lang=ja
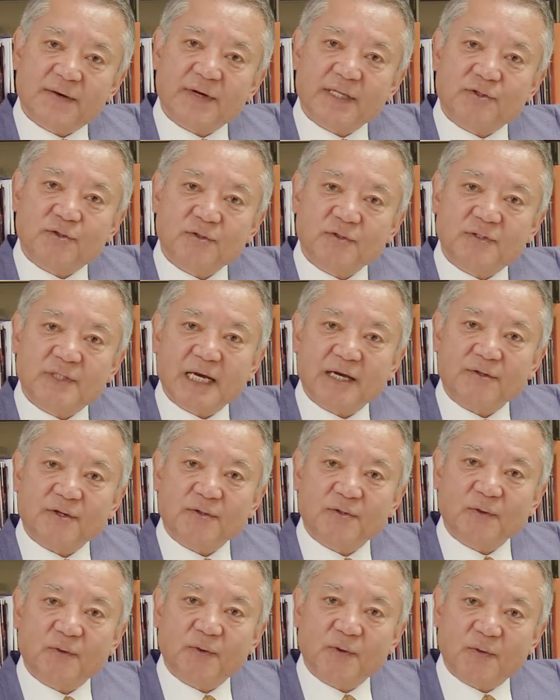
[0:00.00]
沢といったよう
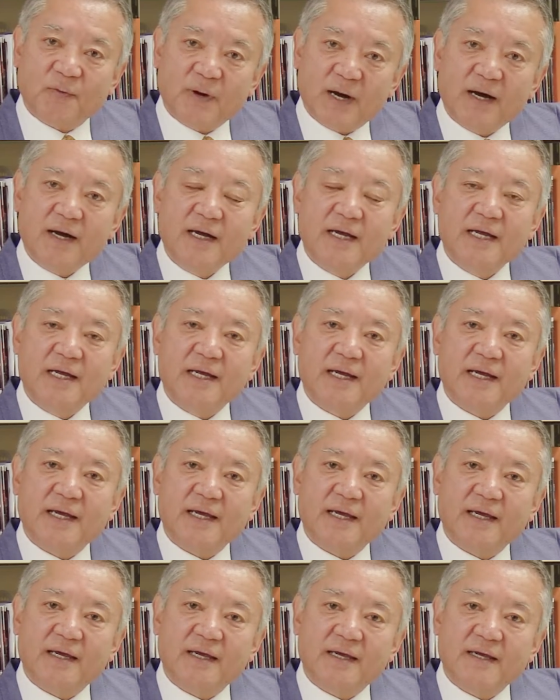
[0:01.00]
なところは、
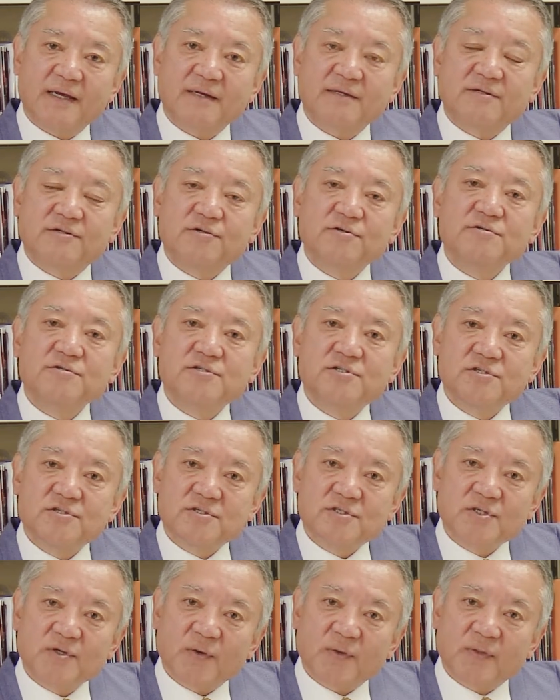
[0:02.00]
えー、空
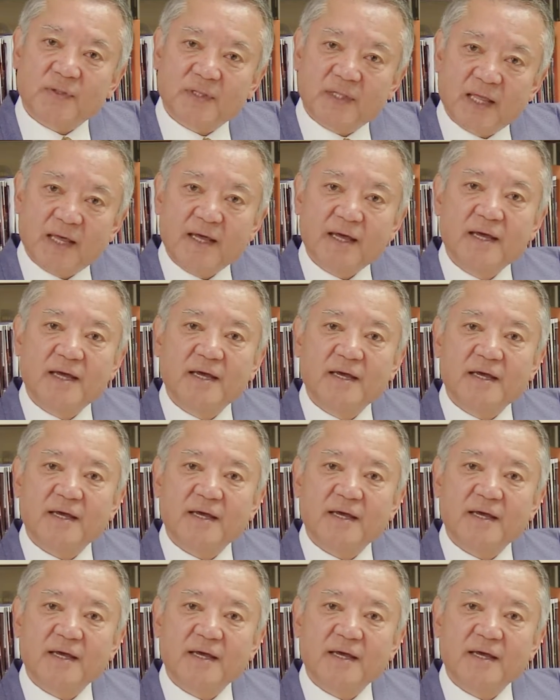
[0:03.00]
襲によって、